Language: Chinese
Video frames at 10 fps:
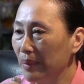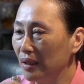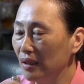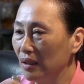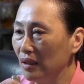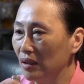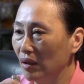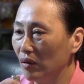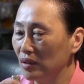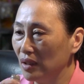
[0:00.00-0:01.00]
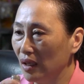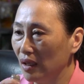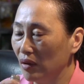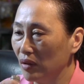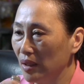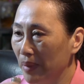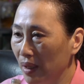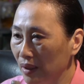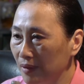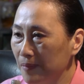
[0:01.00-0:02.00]
要去土城啊、龙里
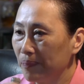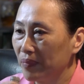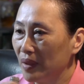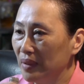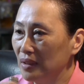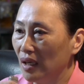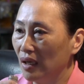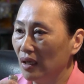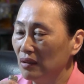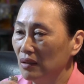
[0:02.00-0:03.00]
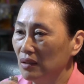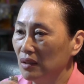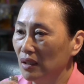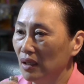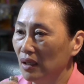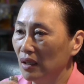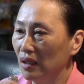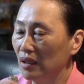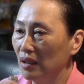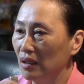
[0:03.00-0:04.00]
门。要请咱即个
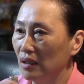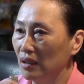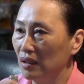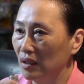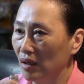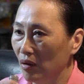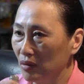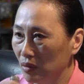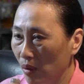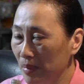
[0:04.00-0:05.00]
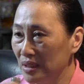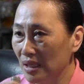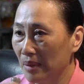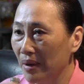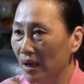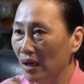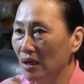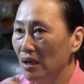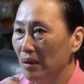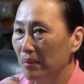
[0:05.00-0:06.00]
迄落峨面三嘛，
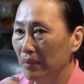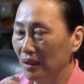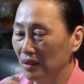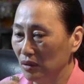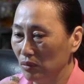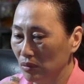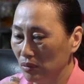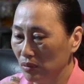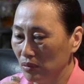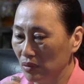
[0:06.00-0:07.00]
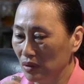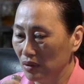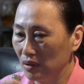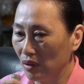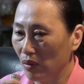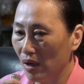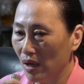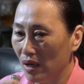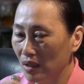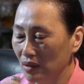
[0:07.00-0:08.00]
嘛是有一
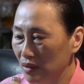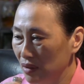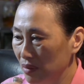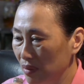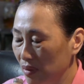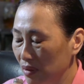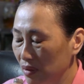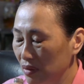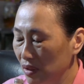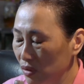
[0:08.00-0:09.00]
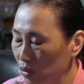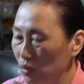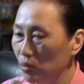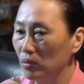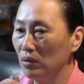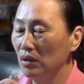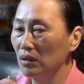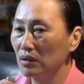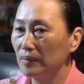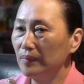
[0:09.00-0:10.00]
寡人士
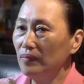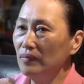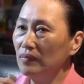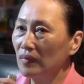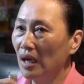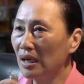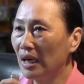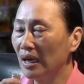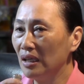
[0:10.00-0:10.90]
啊，甲咱